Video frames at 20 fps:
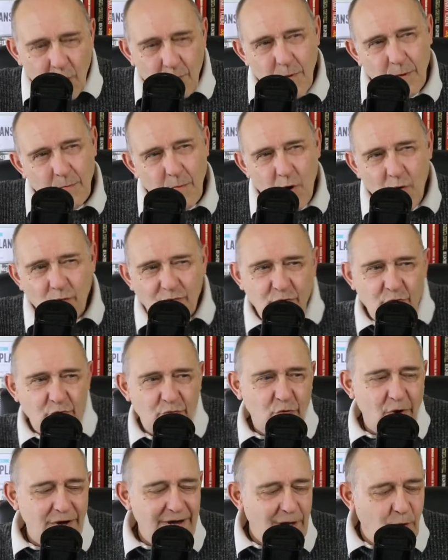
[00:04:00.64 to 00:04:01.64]
le moment où vous
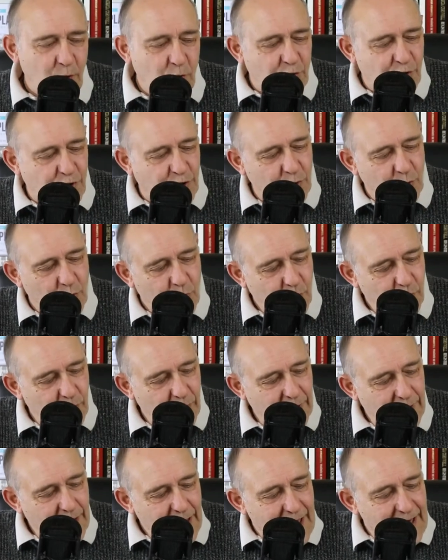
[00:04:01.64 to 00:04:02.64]
voyez le chiot
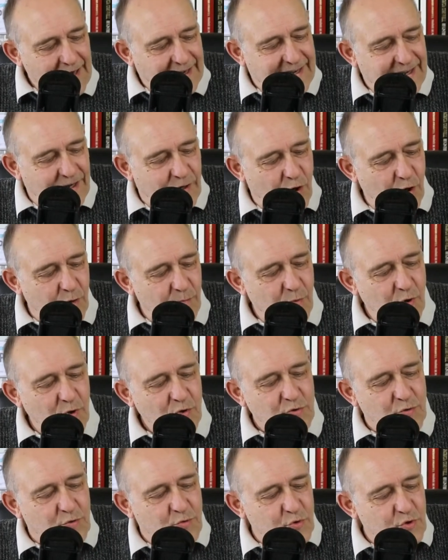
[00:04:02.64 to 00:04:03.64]
qui
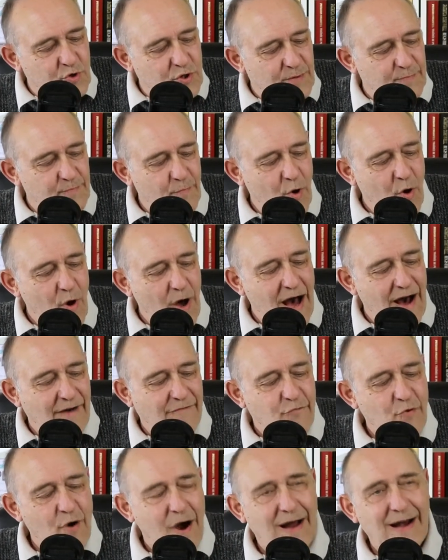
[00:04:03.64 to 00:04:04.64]
commence doucement à
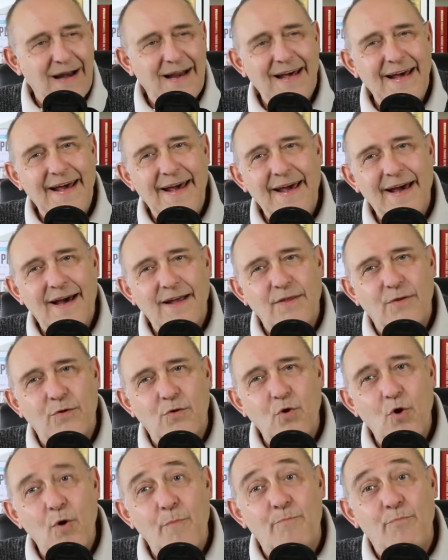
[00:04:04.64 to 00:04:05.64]
avoir l'air
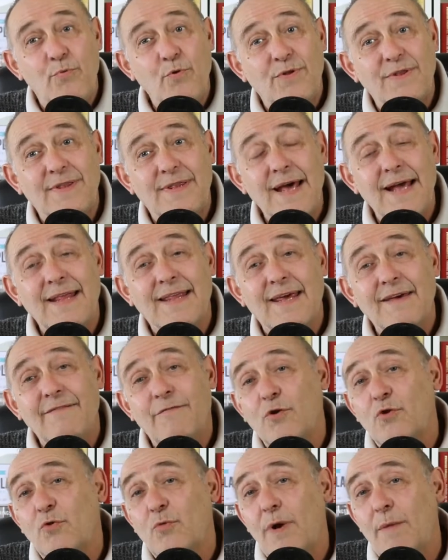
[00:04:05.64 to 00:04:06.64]
de peut-être
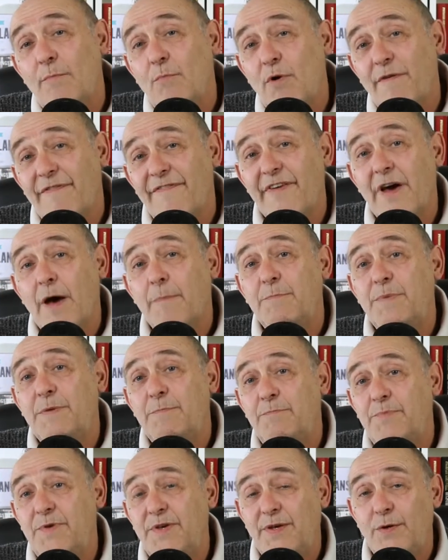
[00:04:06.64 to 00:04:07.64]
éventuellement faire
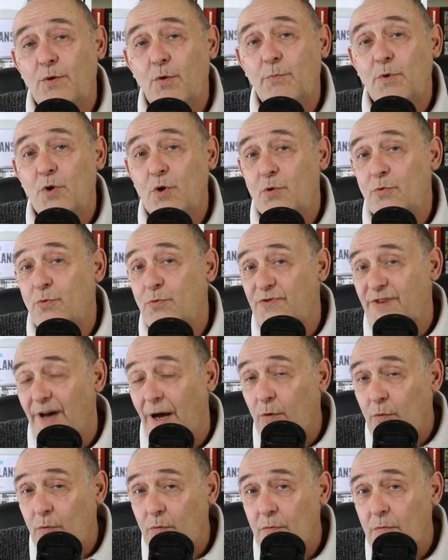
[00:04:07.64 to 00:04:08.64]
pipi au milieu du
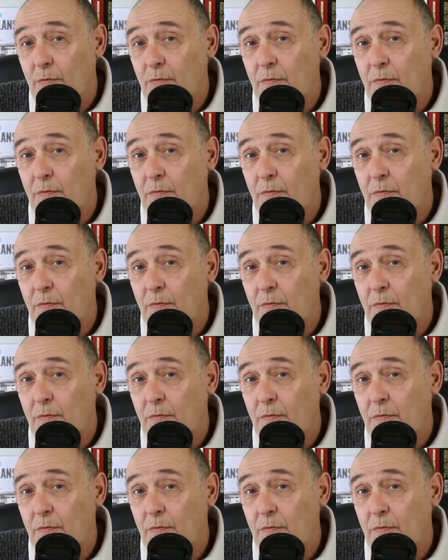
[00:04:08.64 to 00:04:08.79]
salon,